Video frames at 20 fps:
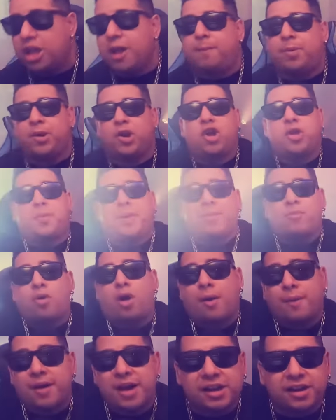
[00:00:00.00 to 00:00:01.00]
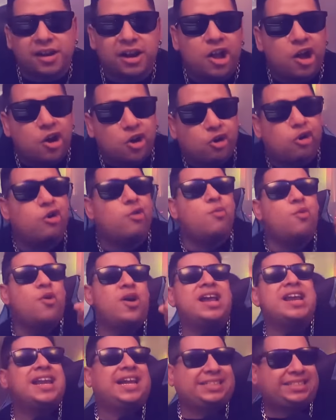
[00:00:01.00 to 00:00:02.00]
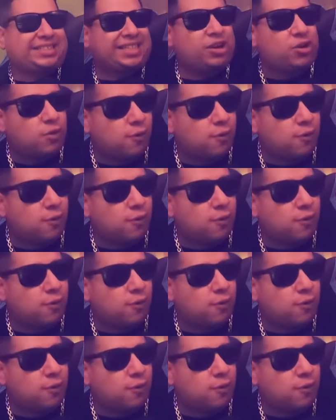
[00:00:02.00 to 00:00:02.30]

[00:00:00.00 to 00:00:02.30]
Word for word: Pero hoy vamos a ver cómo era ser